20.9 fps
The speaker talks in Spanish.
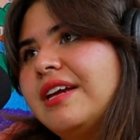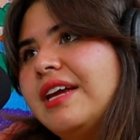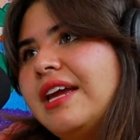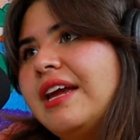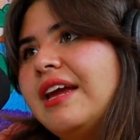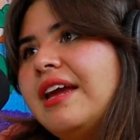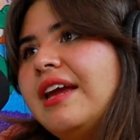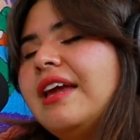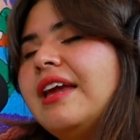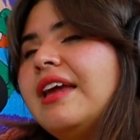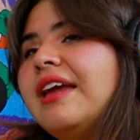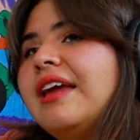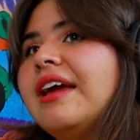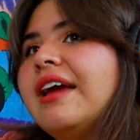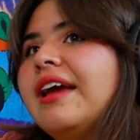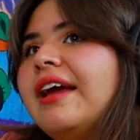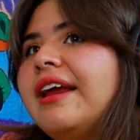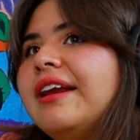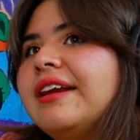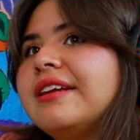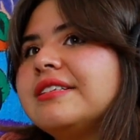y
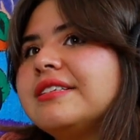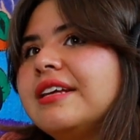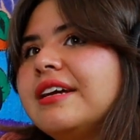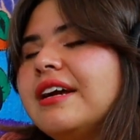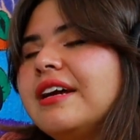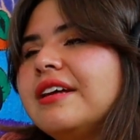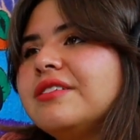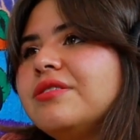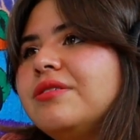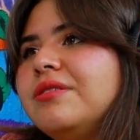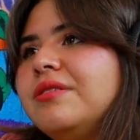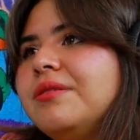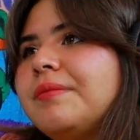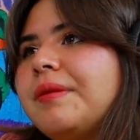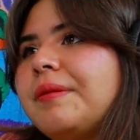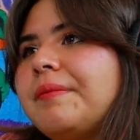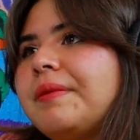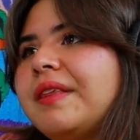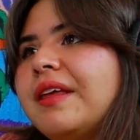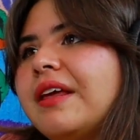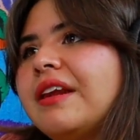en este caso
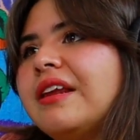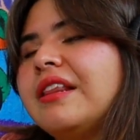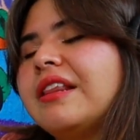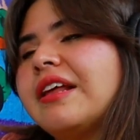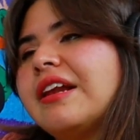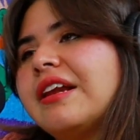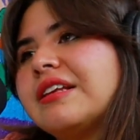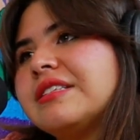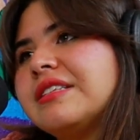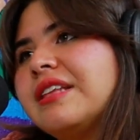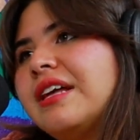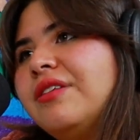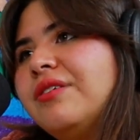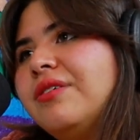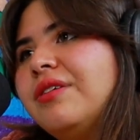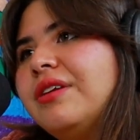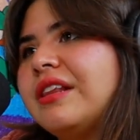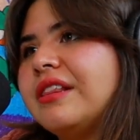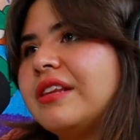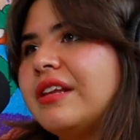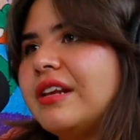me pedían el del Estado
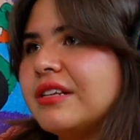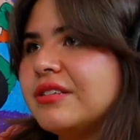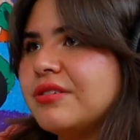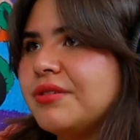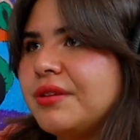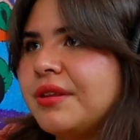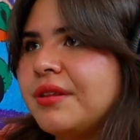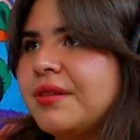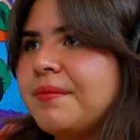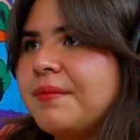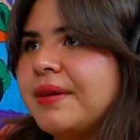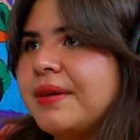y el de la Ciudad de